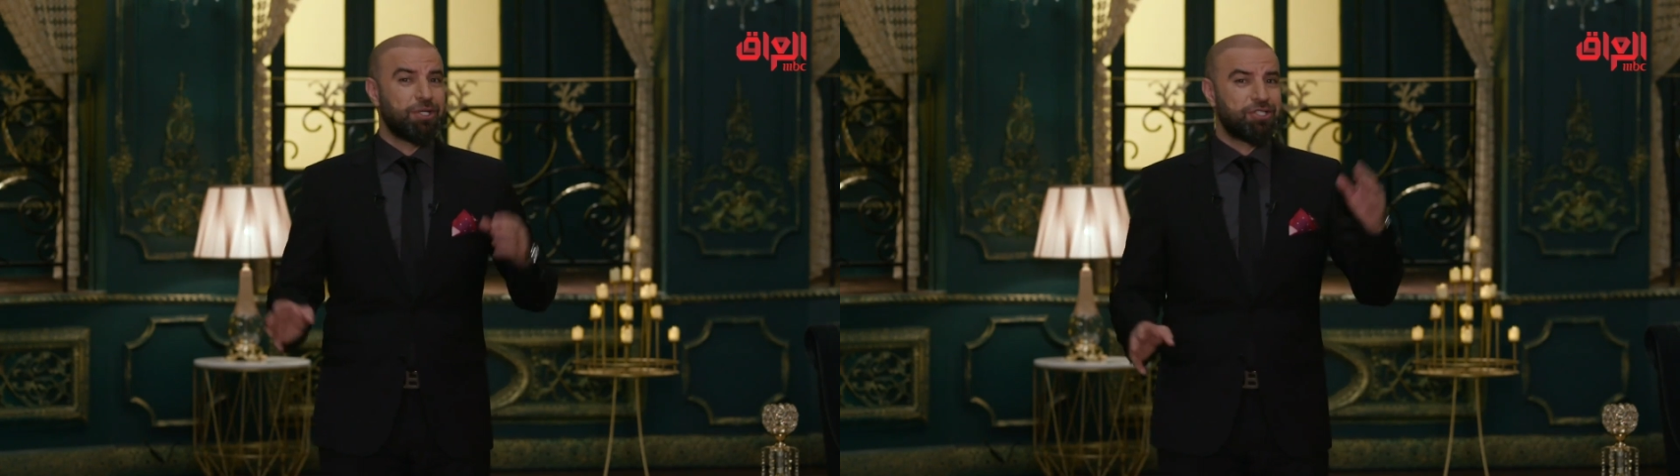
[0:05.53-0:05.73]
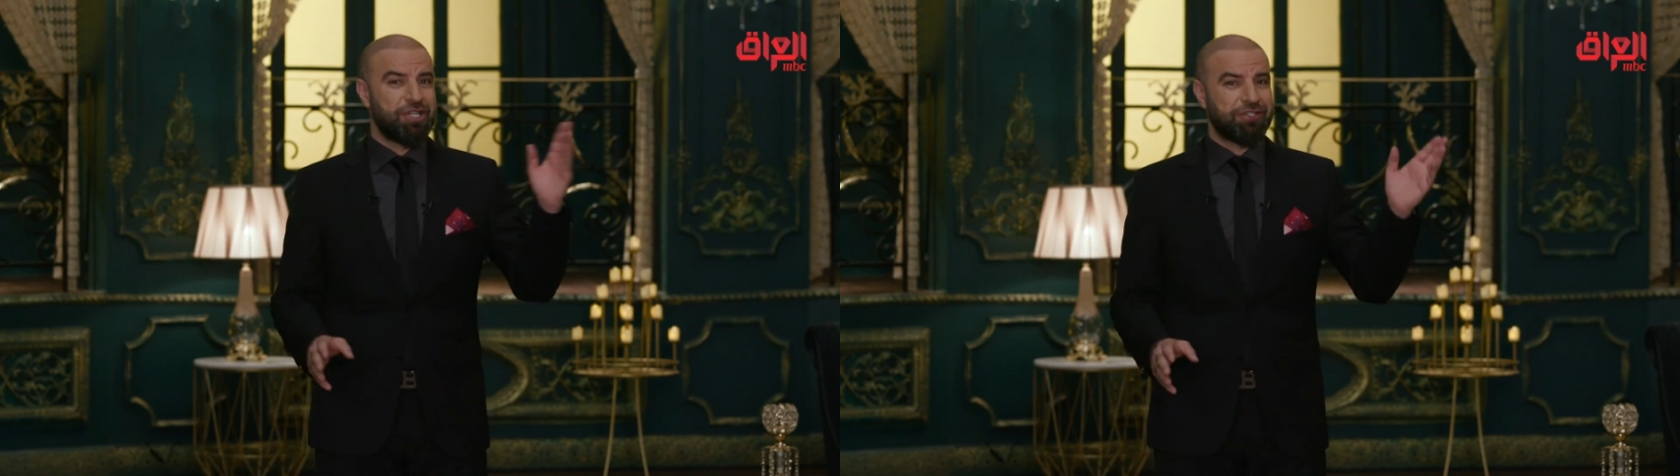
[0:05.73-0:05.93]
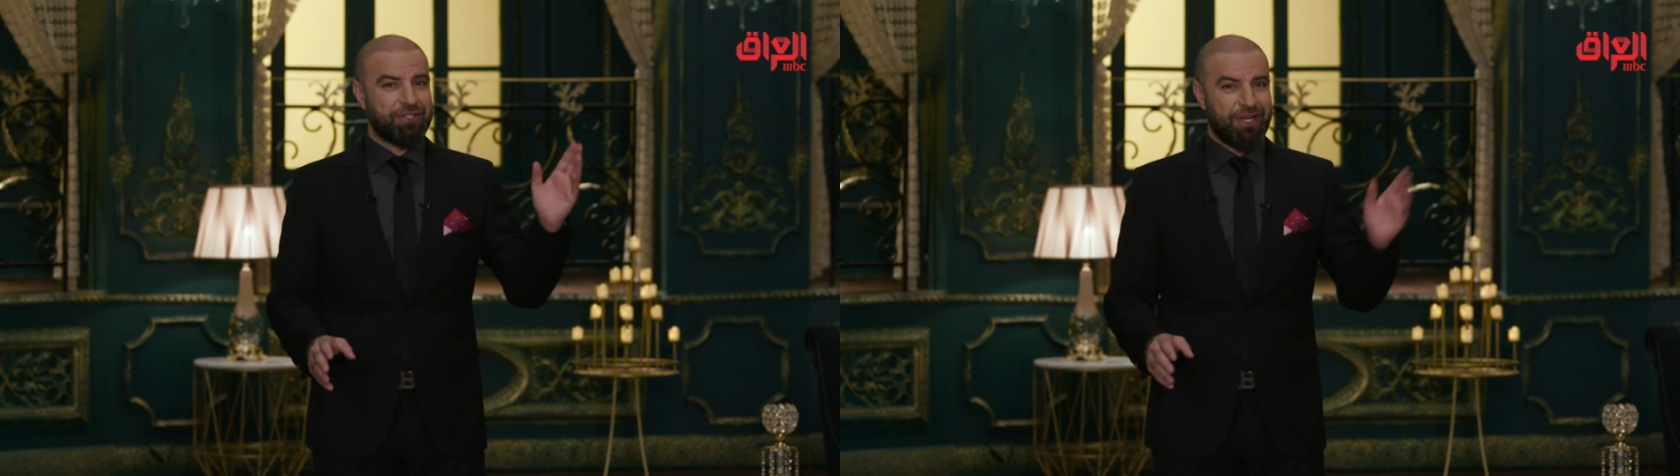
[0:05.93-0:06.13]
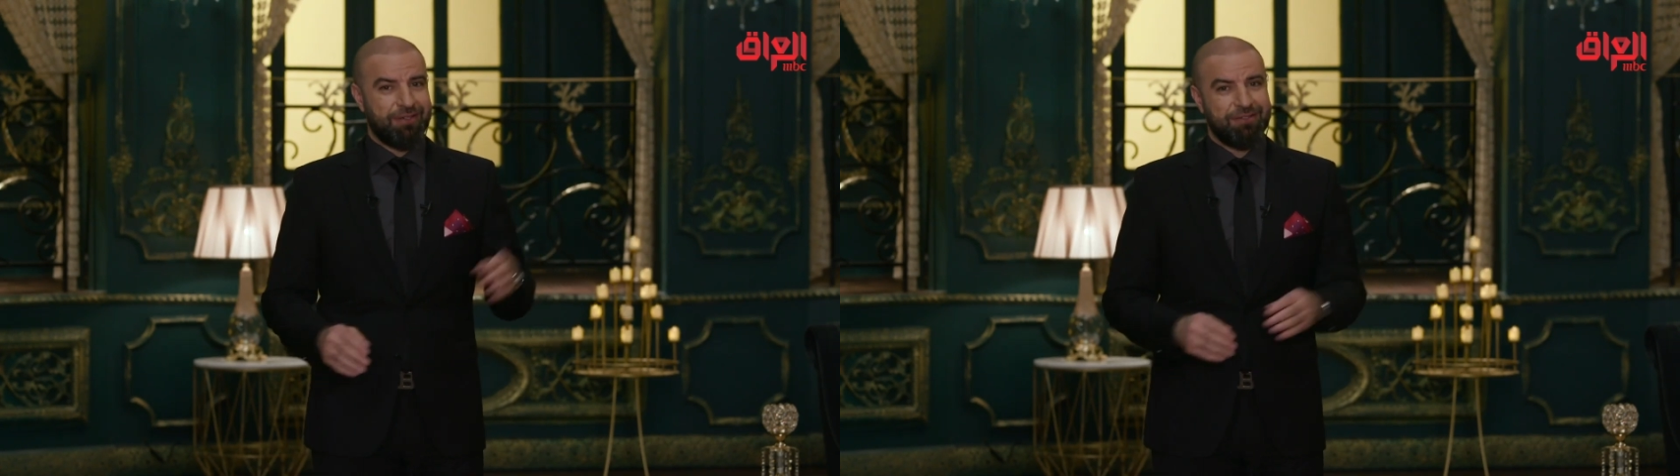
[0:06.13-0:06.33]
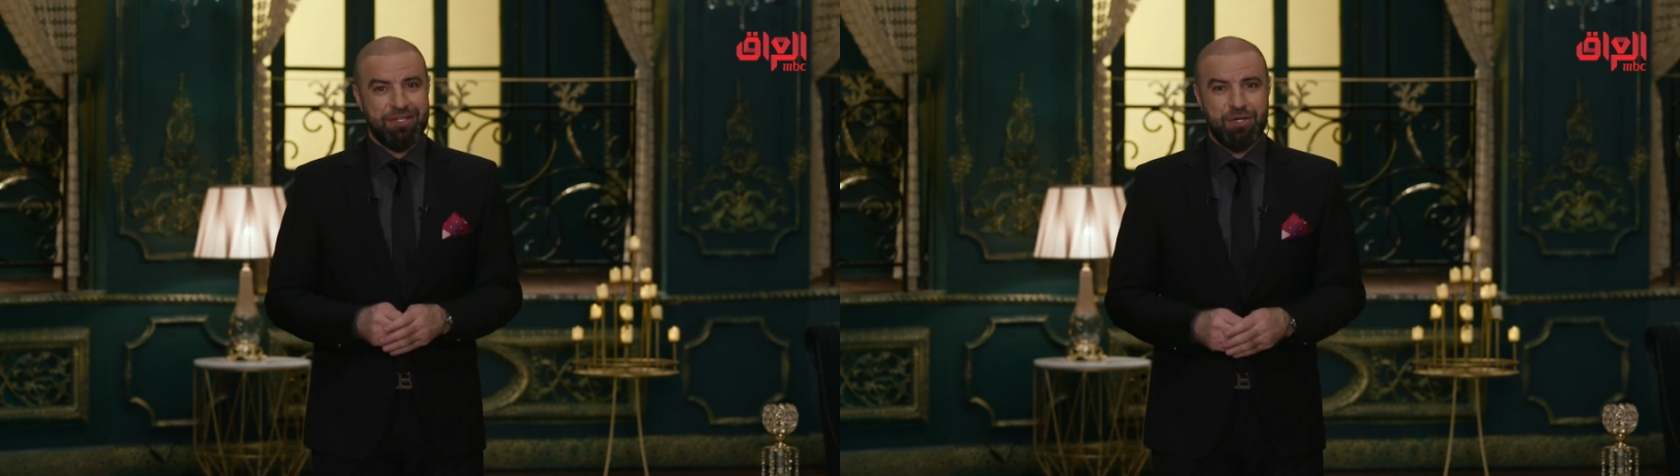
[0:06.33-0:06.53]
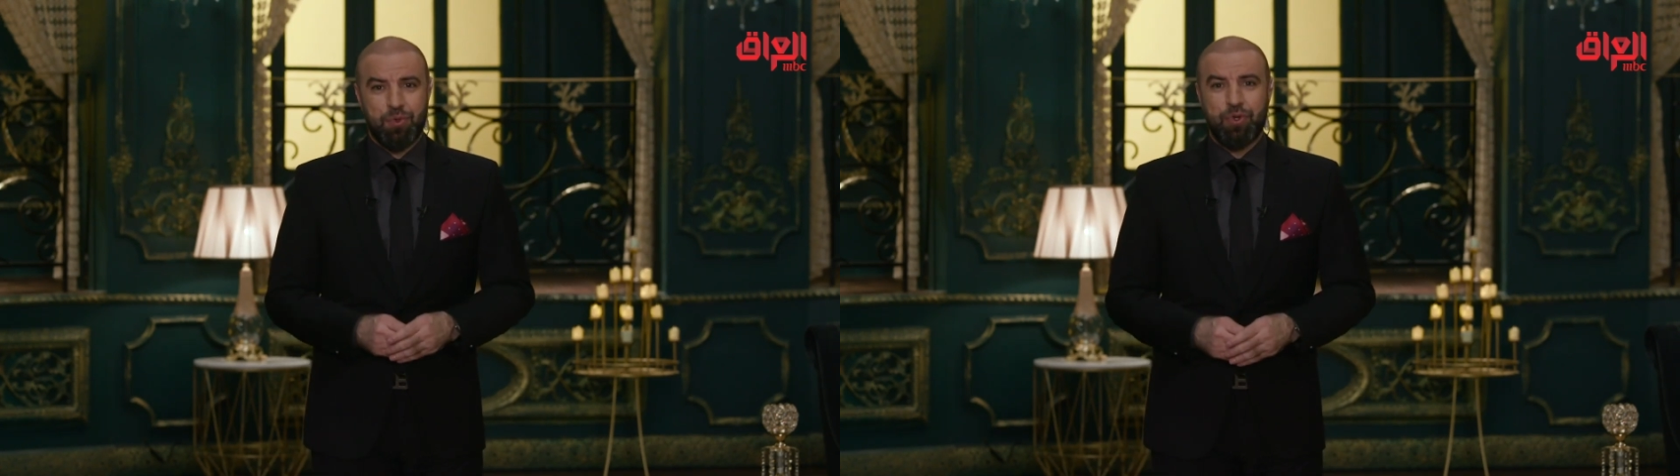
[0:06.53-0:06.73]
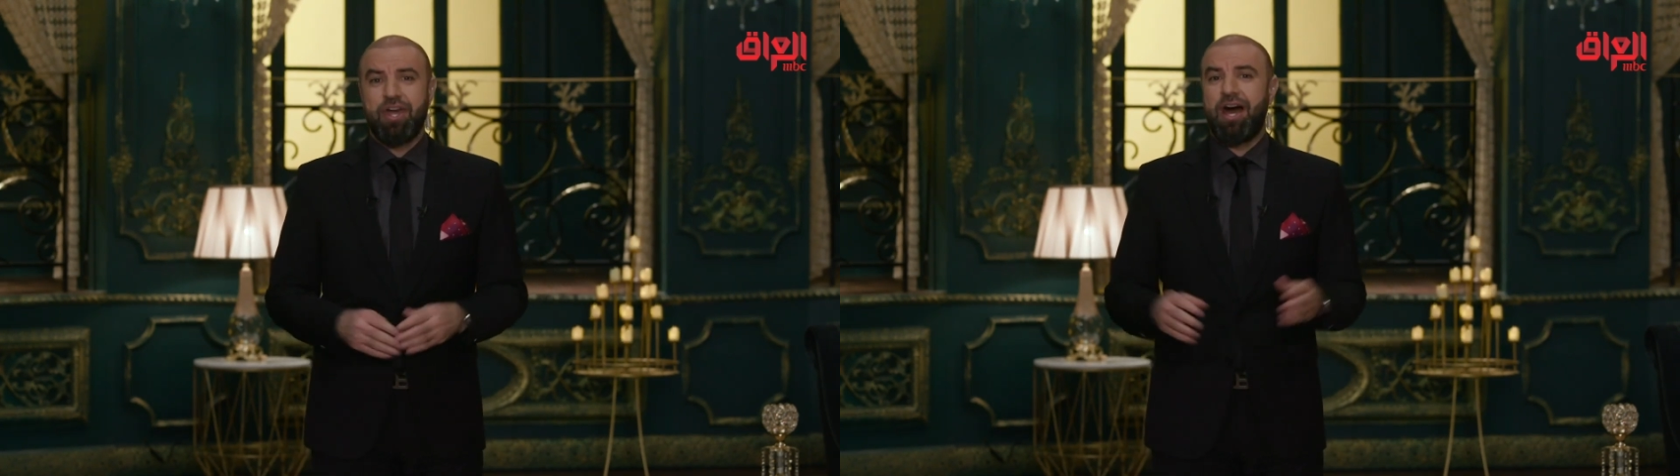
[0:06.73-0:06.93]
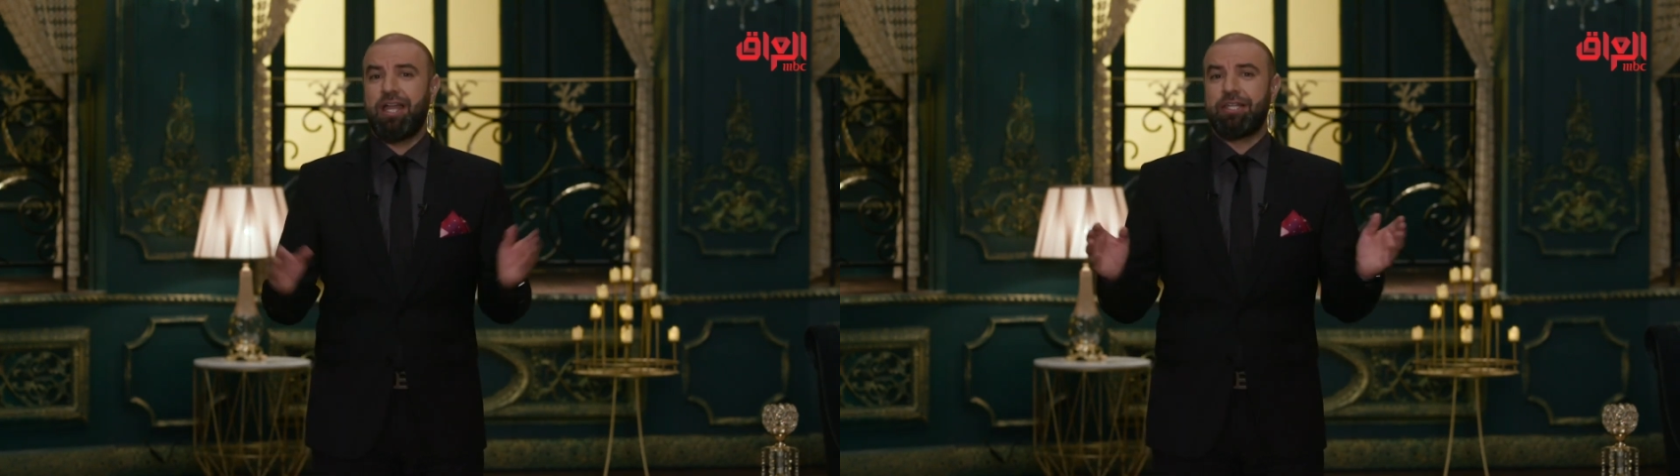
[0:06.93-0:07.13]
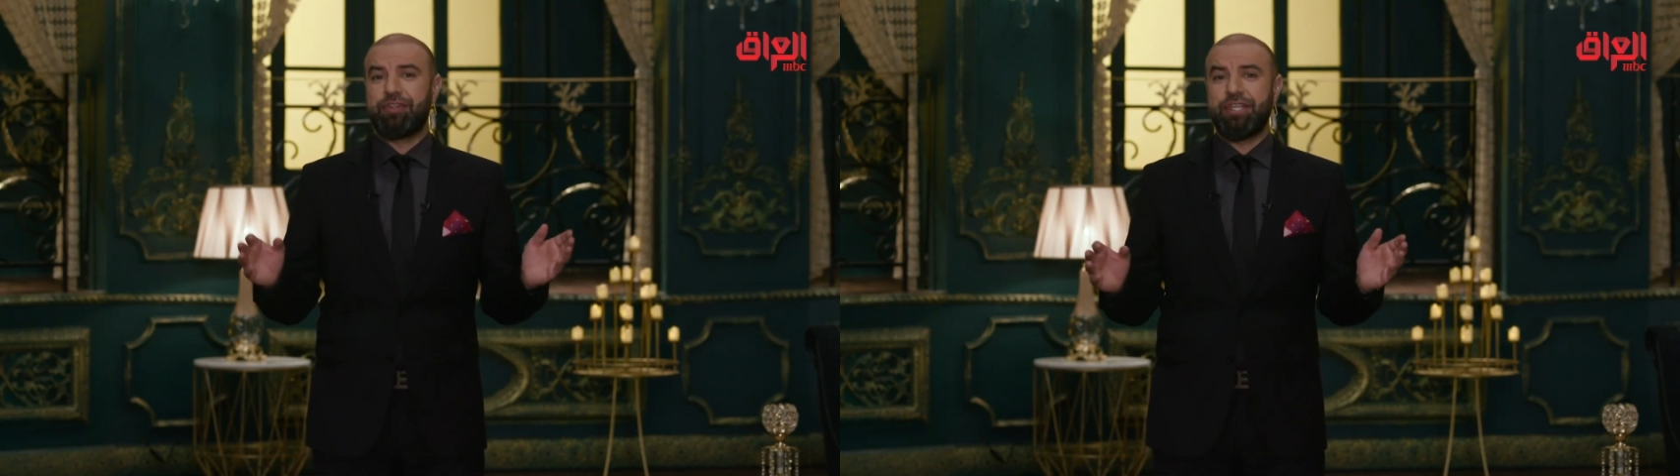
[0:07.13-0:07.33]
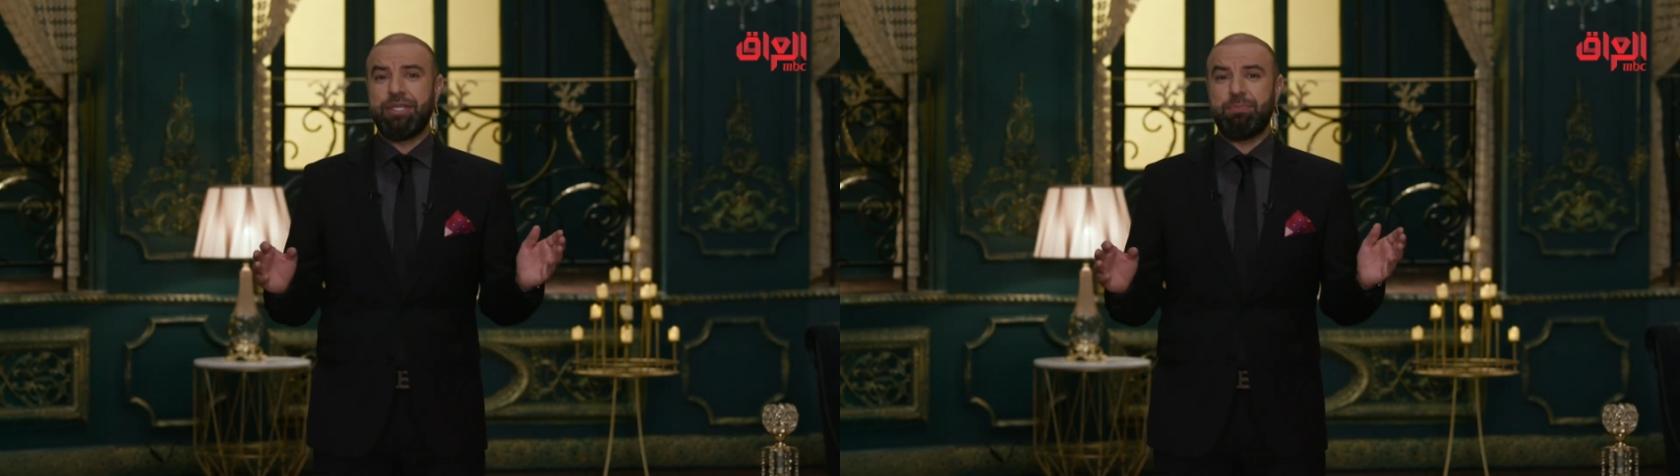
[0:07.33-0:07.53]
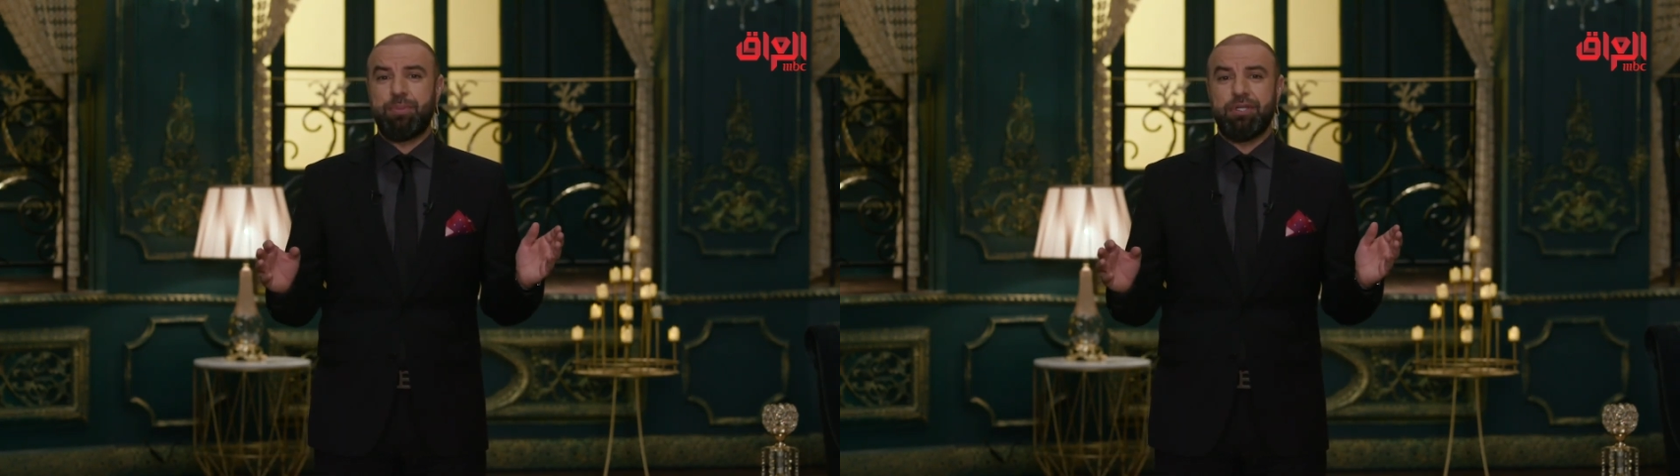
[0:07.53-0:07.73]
الشطرة وإذا على الطيب